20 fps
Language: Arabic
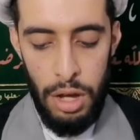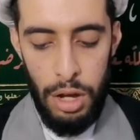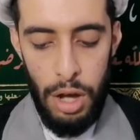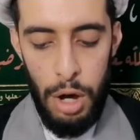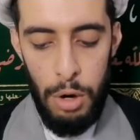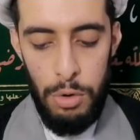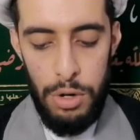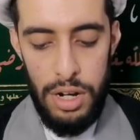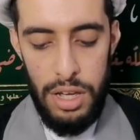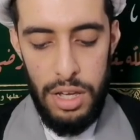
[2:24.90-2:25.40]

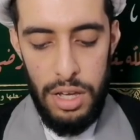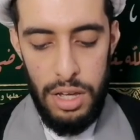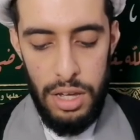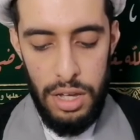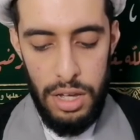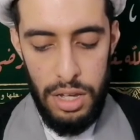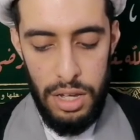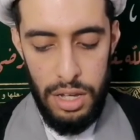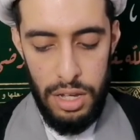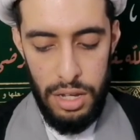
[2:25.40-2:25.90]
قوله
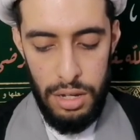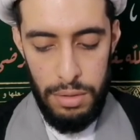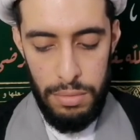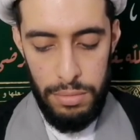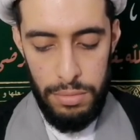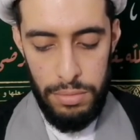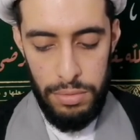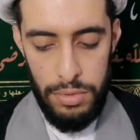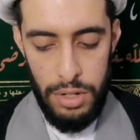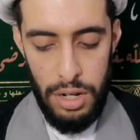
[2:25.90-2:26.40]

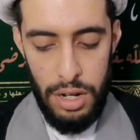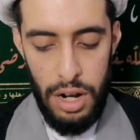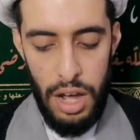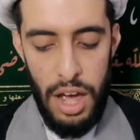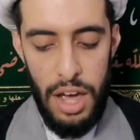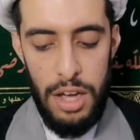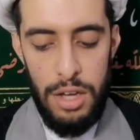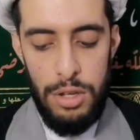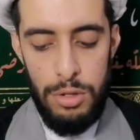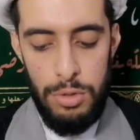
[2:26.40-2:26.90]

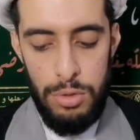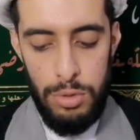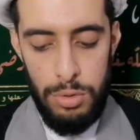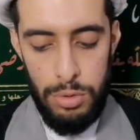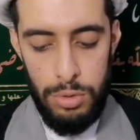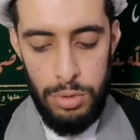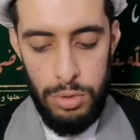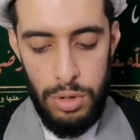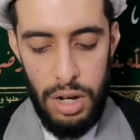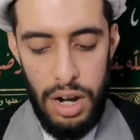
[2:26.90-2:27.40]
رأيت
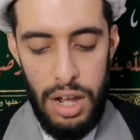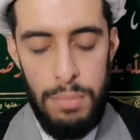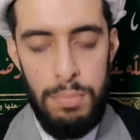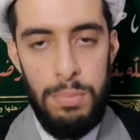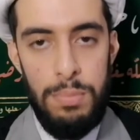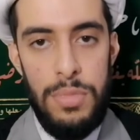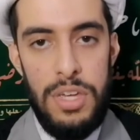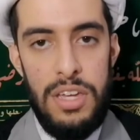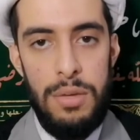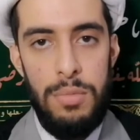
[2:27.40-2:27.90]

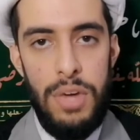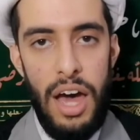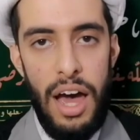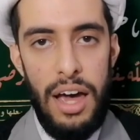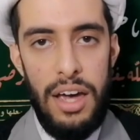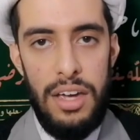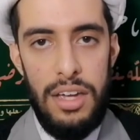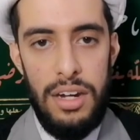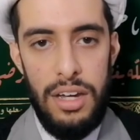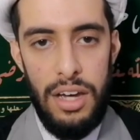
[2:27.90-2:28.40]
ربي
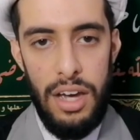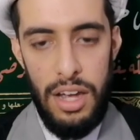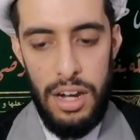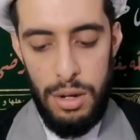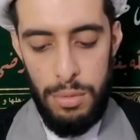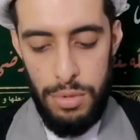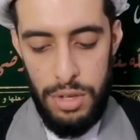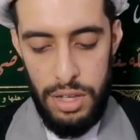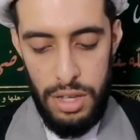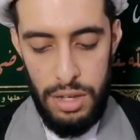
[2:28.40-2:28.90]
بعين
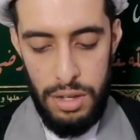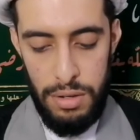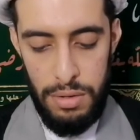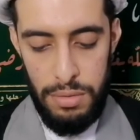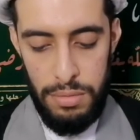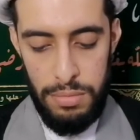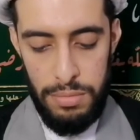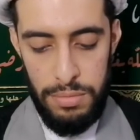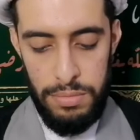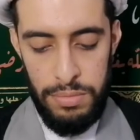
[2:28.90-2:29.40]
قلبي
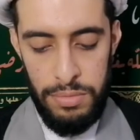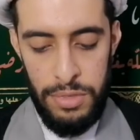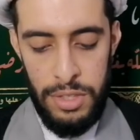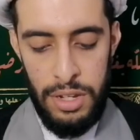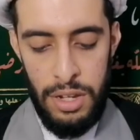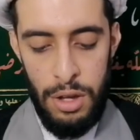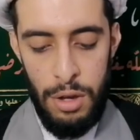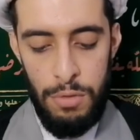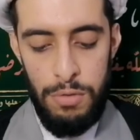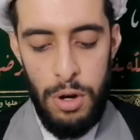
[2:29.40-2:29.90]

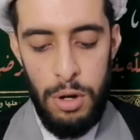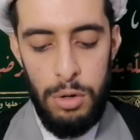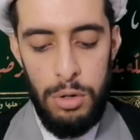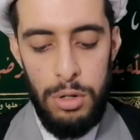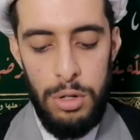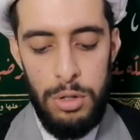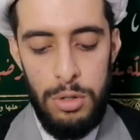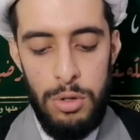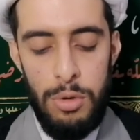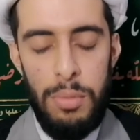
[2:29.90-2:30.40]

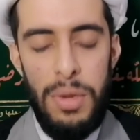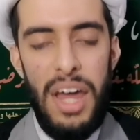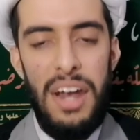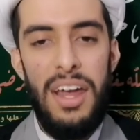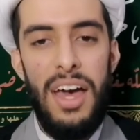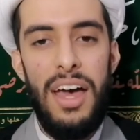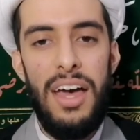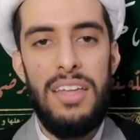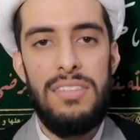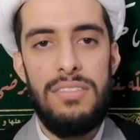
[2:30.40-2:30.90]
فقلت من
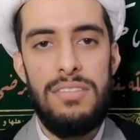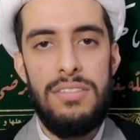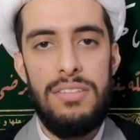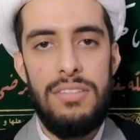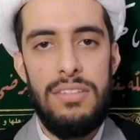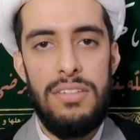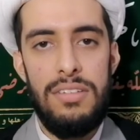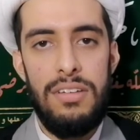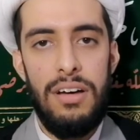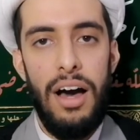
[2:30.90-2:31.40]
أنت؟
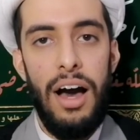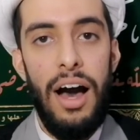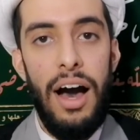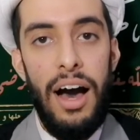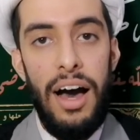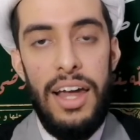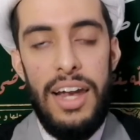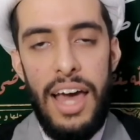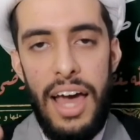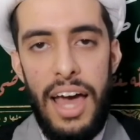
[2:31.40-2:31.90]

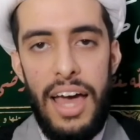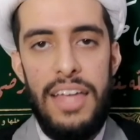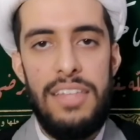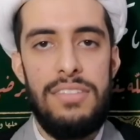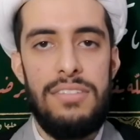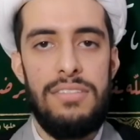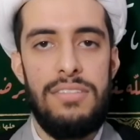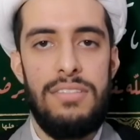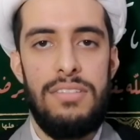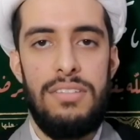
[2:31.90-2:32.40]
قال
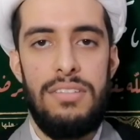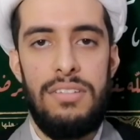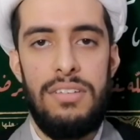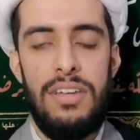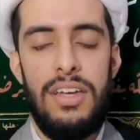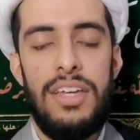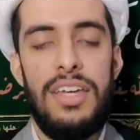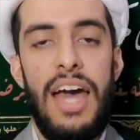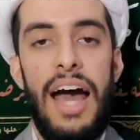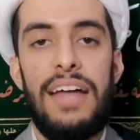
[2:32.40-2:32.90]
أنت
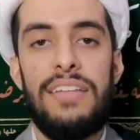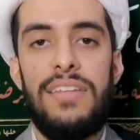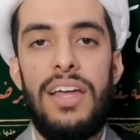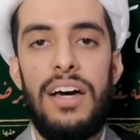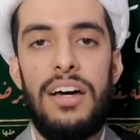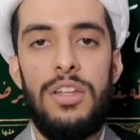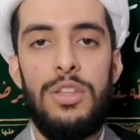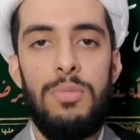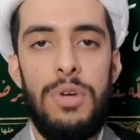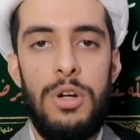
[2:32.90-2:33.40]

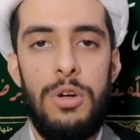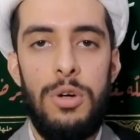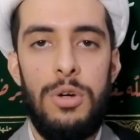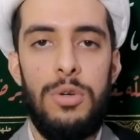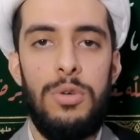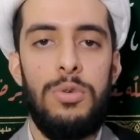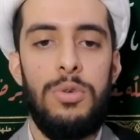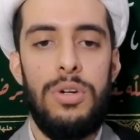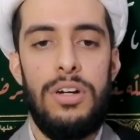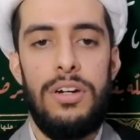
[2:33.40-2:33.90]
يعتقد
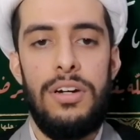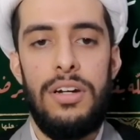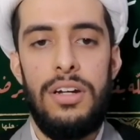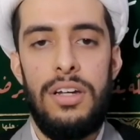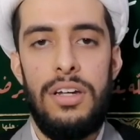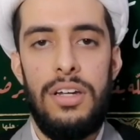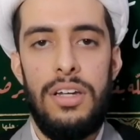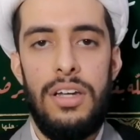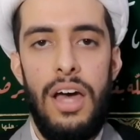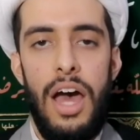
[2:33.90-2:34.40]
بالحلول
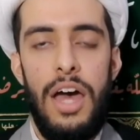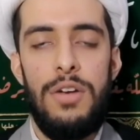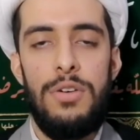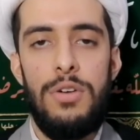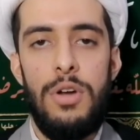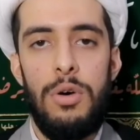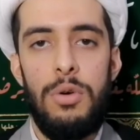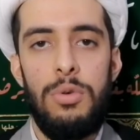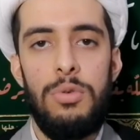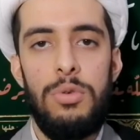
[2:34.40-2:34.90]

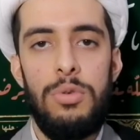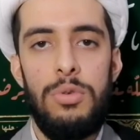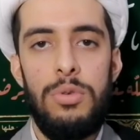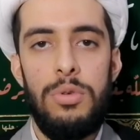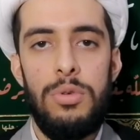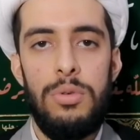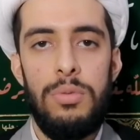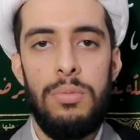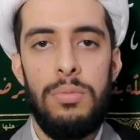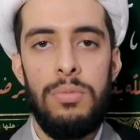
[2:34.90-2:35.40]
أنه
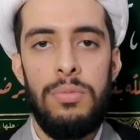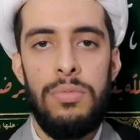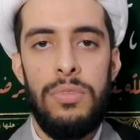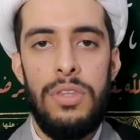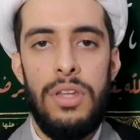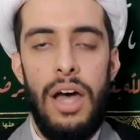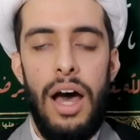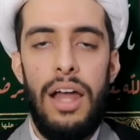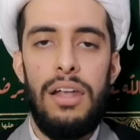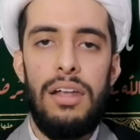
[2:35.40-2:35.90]

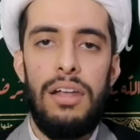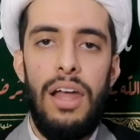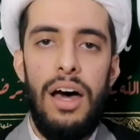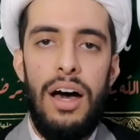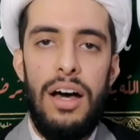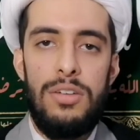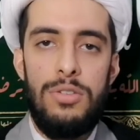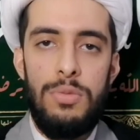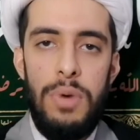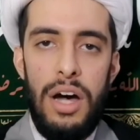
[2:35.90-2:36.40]

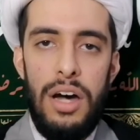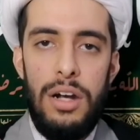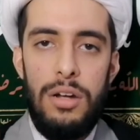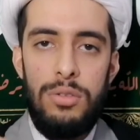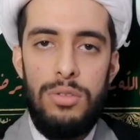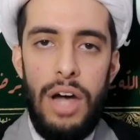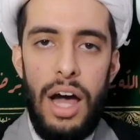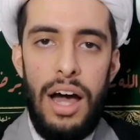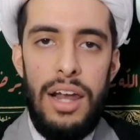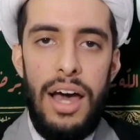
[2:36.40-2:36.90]
الله سبحانه
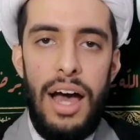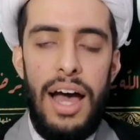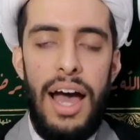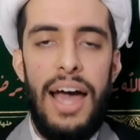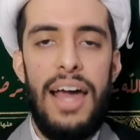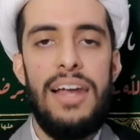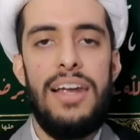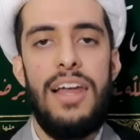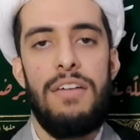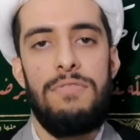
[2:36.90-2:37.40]
وتعالى
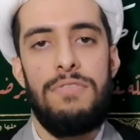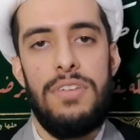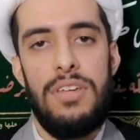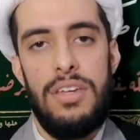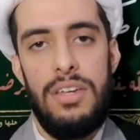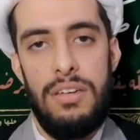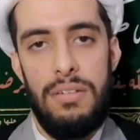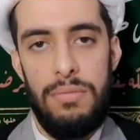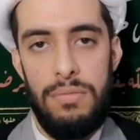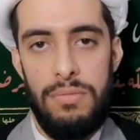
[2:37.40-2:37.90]
حل فيه
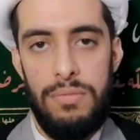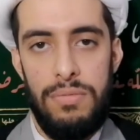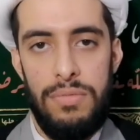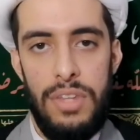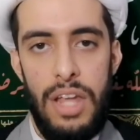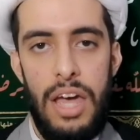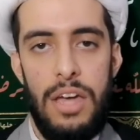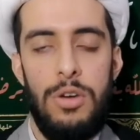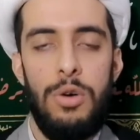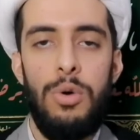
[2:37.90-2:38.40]

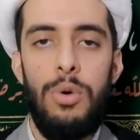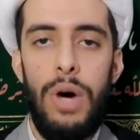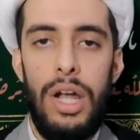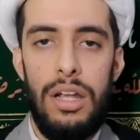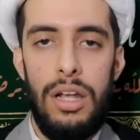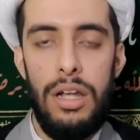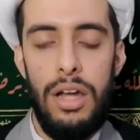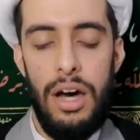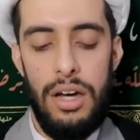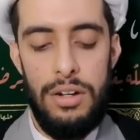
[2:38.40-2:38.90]
أي هو
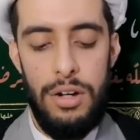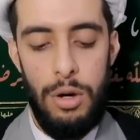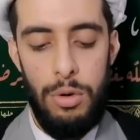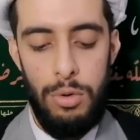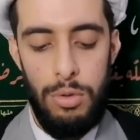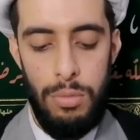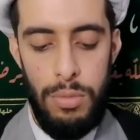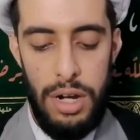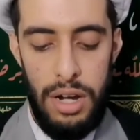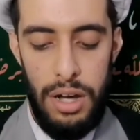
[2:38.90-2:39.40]
الله
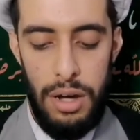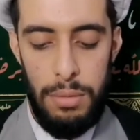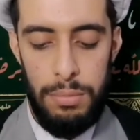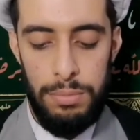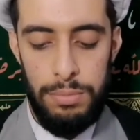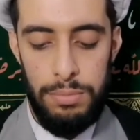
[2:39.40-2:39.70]
نعوذ بالله